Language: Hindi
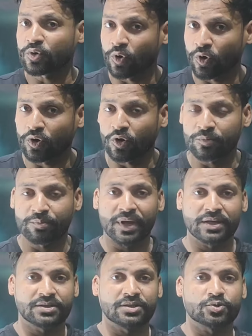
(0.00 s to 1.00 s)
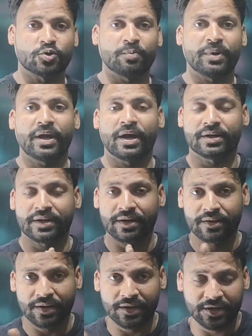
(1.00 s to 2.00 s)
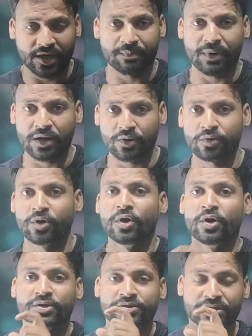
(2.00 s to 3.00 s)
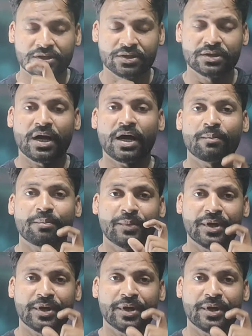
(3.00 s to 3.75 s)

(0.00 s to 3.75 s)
कॉल और मैसेज को मैं अटेंड नहीं कर पा रहा हूँ जितना